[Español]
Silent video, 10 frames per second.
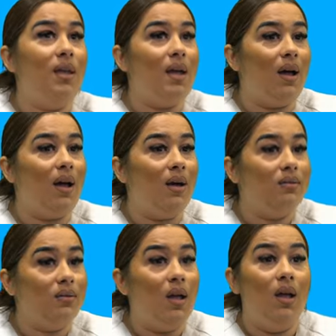día
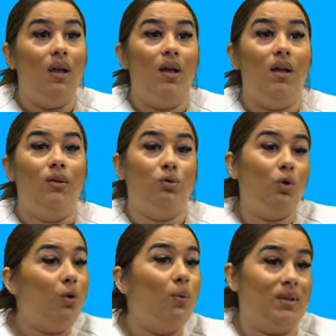
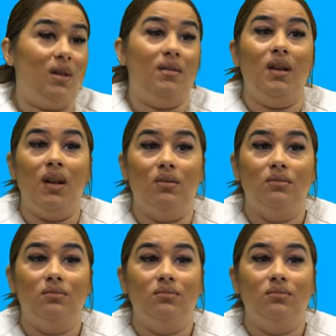todo cuesta dinero.